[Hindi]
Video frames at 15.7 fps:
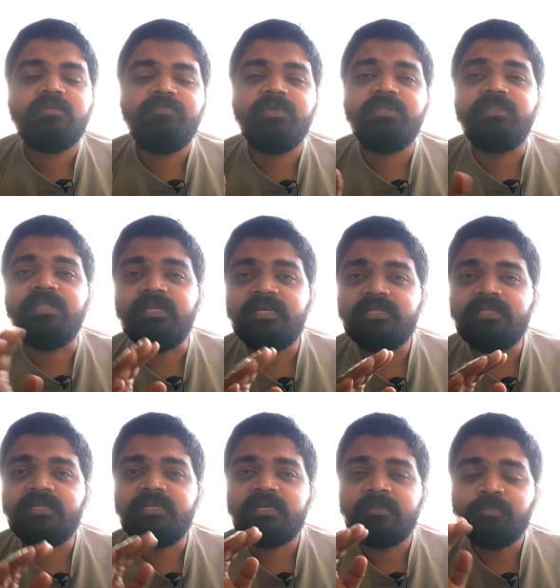फिर धीरे
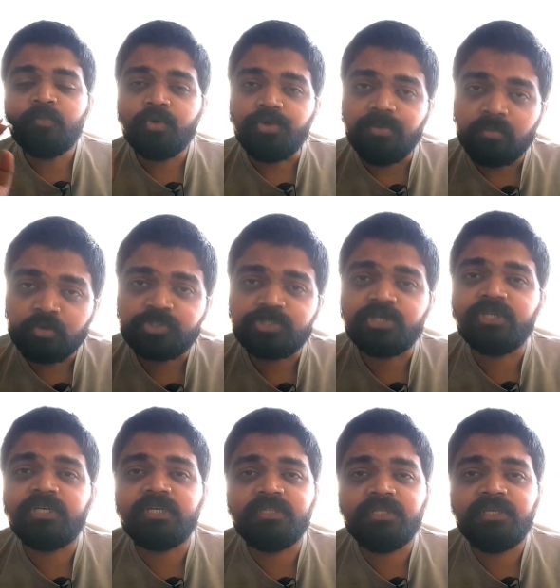धीरे आपको इमोशन
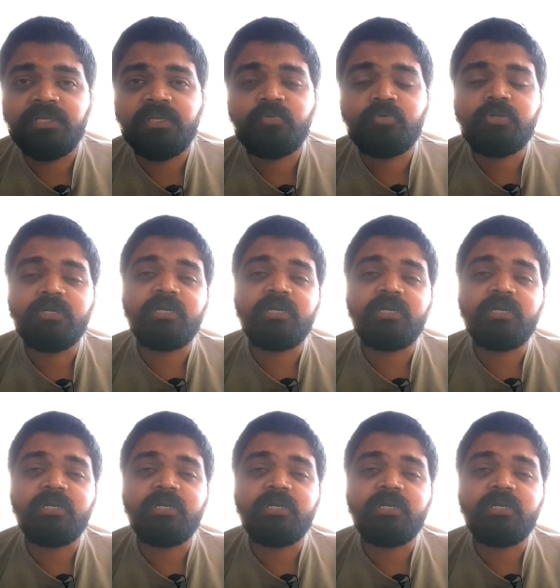करते हैं और